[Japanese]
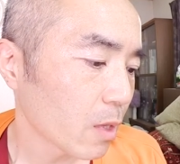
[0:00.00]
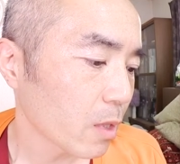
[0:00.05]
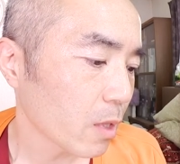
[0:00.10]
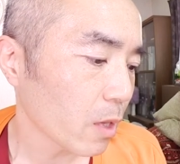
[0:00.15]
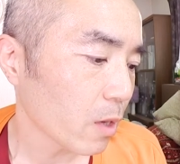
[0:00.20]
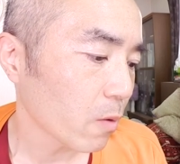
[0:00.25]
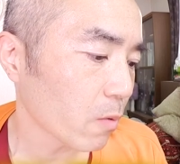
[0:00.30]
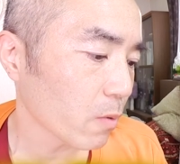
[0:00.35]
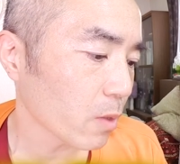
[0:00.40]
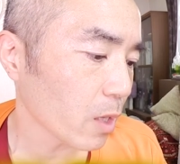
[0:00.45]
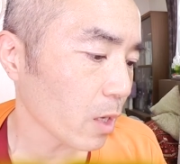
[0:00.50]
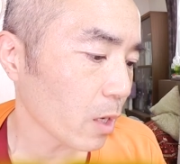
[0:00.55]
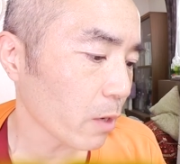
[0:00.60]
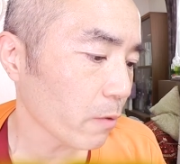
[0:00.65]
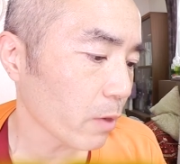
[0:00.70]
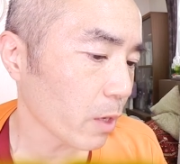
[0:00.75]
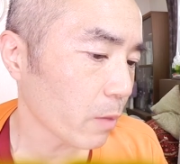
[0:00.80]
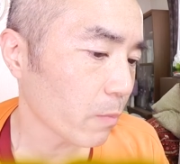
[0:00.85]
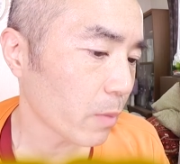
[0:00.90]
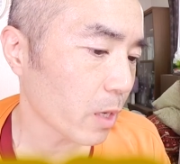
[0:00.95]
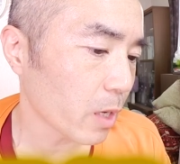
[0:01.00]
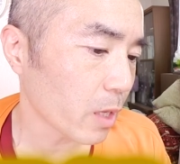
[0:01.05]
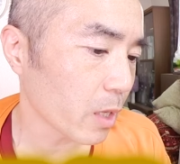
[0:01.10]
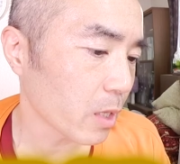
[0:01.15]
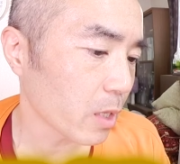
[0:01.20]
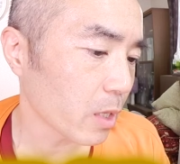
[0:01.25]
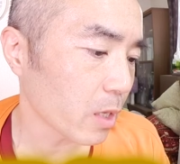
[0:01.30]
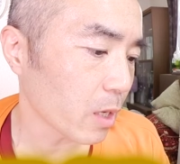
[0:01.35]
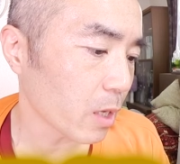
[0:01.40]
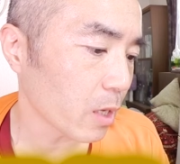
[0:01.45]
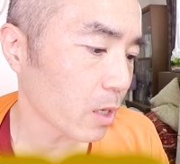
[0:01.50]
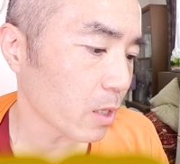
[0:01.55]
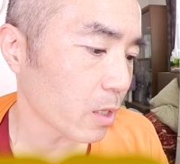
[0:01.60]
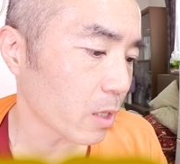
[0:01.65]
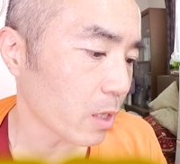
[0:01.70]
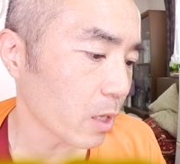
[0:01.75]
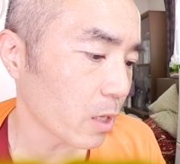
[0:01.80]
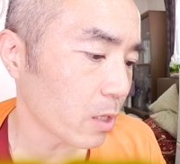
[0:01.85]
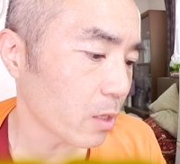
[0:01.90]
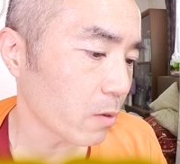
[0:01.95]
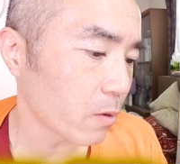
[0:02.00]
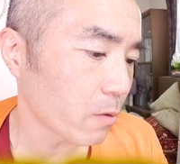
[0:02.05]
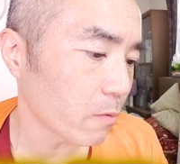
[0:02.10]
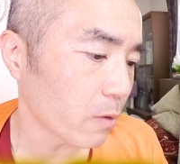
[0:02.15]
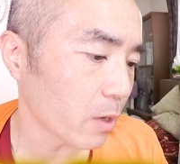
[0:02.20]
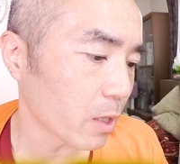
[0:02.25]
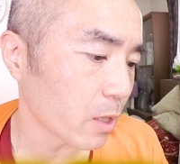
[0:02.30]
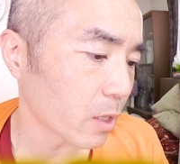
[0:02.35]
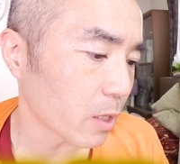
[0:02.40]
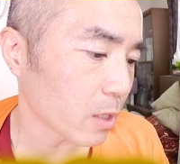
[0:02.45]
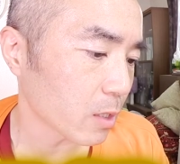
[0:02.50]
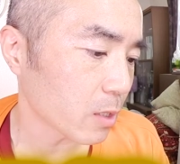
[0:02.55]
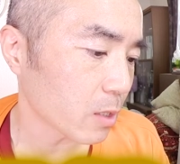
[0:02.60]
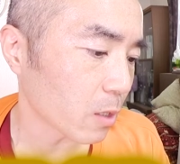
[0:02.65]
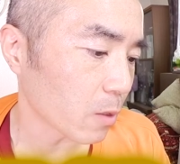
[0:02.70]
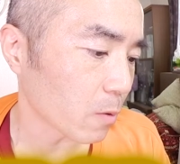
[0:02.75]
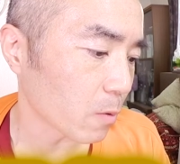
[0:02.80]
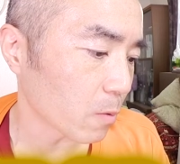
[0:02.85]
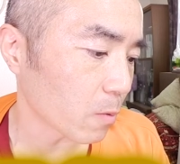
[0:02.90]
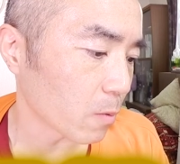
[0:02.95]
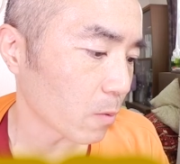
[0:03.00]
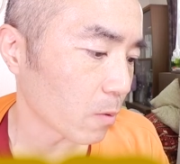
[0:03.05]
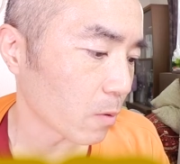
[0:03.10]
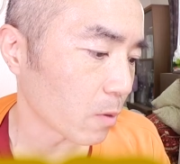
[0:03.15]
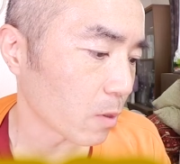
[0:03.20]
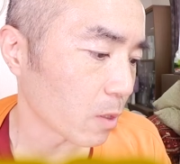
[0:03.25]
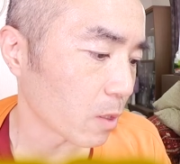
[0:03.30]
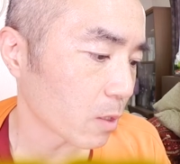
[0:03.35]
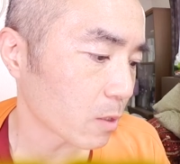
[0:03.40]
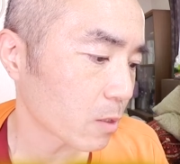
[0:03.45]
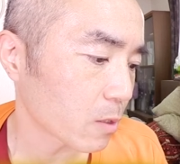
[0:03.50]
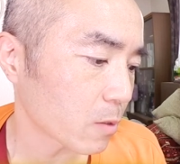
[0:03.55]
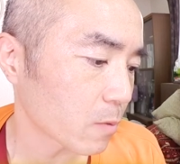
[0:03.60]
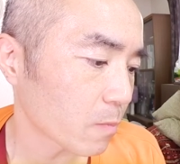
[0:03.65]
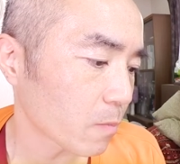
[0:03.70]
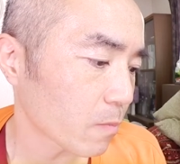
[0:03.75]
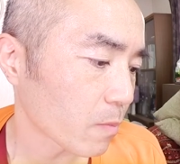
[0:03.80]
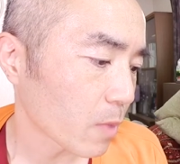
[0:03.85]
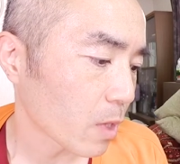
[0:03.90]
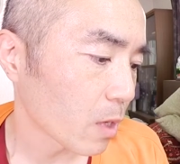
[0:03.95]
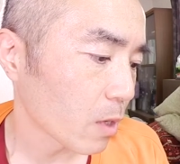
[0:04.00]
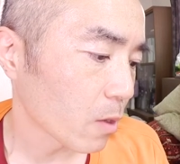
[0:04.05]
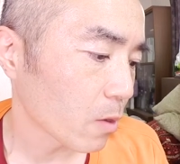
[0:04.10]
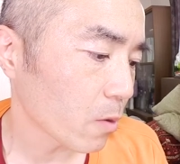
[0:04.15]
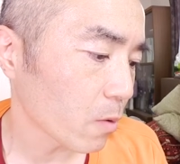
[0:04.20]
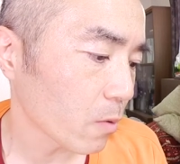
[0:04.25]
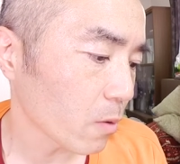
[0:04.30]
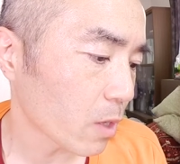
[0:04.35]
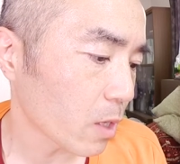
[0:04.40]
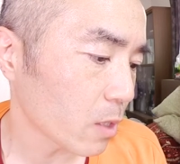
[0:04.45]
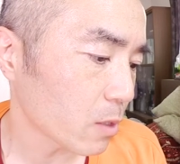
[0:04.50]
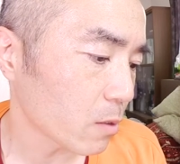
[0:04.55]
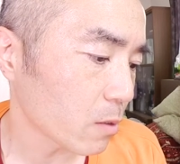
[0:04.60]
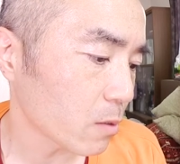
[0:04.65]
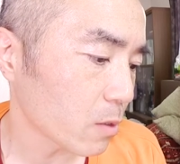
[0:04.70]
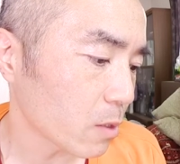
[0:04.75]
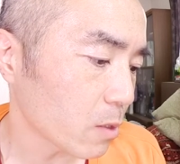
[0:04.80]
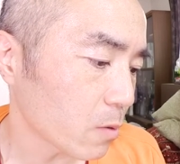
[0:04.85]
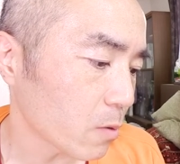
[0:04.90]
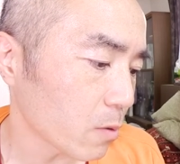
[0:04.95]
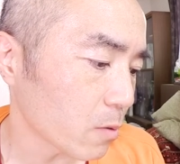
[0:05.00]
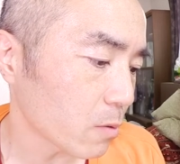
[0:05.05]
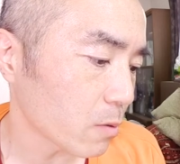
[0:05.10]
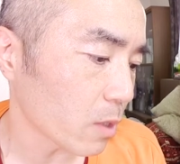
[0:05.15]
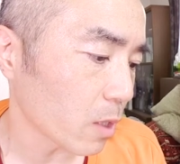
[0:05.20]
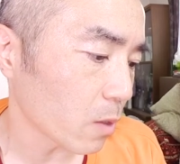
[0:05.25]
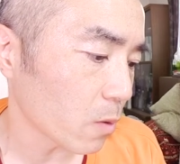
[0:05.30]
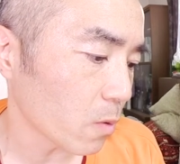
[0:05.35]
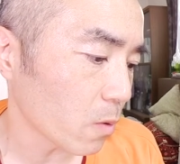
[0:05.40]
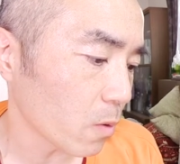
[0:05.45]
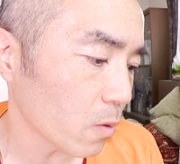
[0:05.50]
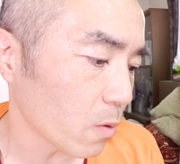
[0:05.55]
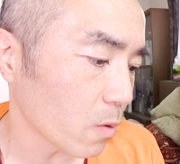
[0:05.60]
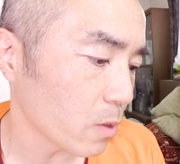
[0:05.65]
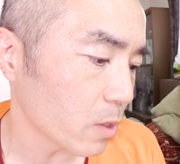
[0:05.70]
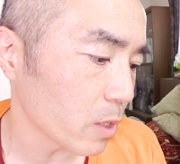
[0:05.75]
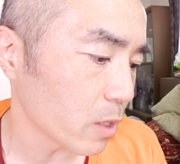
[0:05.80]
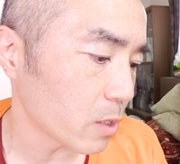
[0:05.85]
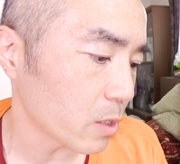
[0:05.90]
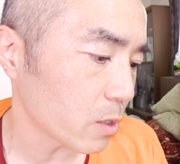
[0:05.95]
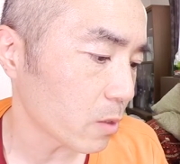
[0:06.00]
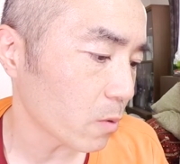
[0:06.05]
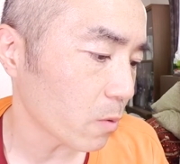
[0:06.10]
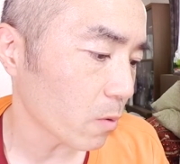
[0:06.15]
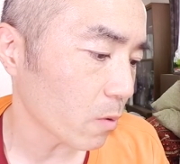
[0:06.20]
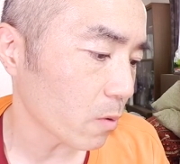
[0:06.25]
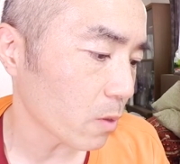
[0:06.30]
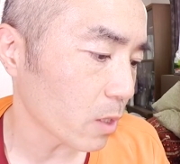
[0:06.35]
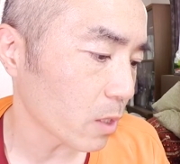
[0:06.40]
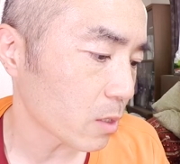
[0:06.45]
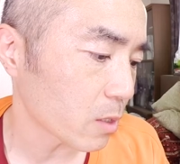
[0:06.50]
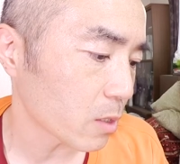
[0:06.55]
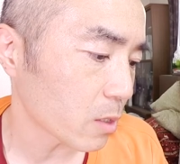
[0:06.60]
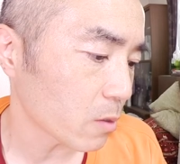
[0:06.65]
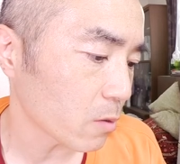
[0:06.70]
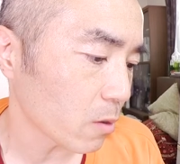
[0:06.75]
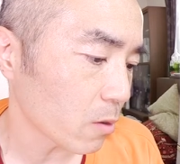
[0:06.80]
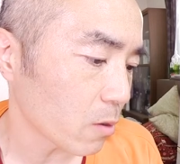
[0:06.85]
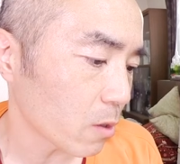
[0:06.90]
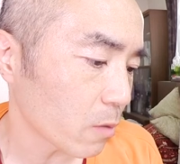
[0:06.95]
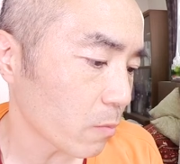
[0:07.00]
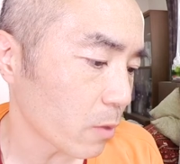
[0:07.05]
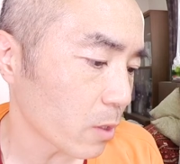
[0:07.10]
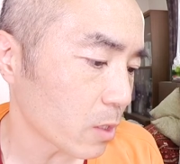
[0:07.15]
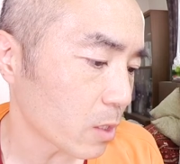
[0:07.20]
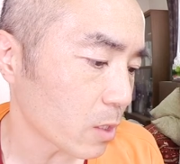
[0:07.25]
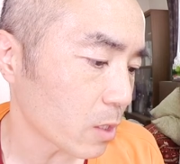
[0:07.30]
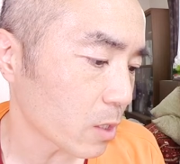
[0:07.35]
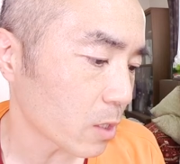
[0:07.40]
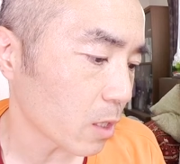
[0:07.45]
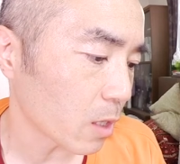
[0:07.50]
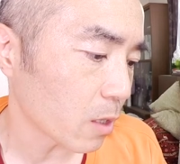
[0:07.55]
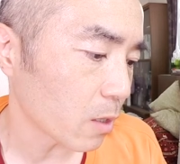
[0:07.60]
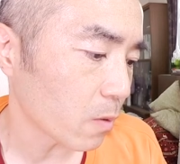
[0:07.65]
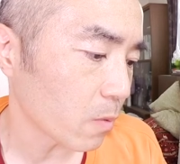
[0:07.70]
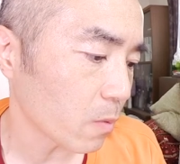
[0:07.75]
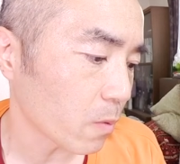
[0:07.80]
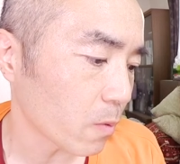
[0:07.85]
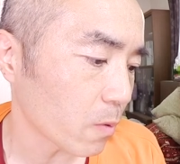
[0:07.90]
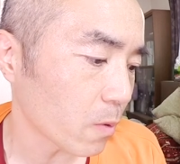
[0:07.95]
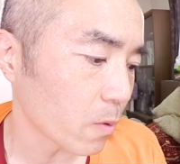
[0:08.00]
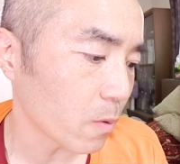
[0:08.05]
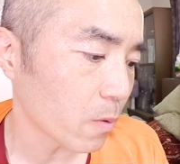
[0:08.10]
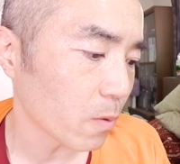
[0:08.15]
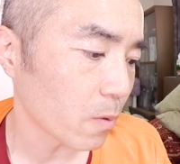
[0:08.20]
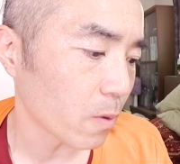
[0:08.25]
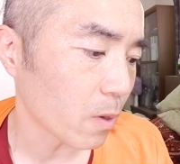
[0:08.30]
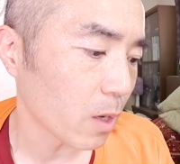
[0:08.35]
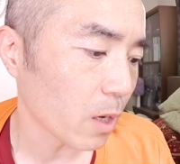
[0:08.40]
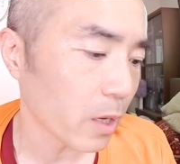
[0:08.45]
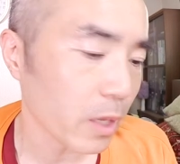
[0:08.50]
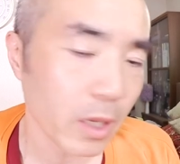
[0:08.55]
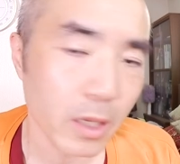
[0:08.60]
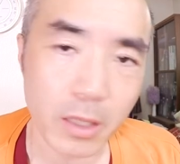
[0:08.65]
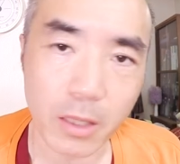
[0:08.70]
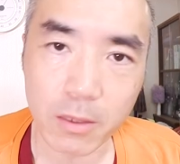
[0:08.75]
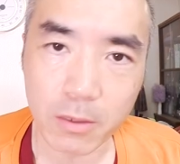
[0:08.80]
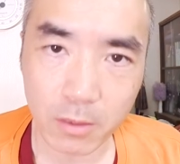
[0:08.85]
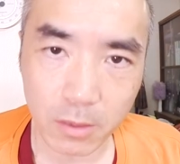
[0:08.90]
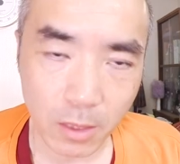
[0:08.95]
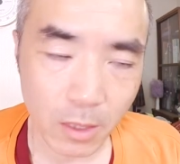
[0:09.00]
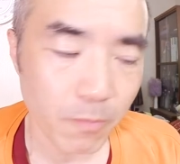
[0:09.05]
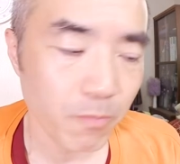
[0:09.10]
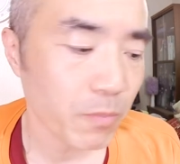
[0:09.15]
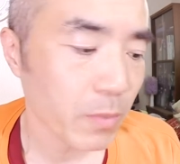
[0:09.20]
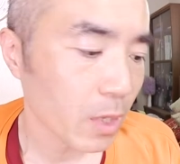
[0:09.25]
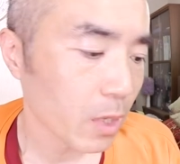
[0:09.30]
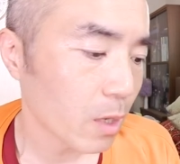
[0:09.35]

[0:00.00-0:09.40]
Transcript: で、おならは稀にありで匂いはなしってところです。今日の計測時刻は午後2時頃です。昨日よりも1時間ほど早いですね。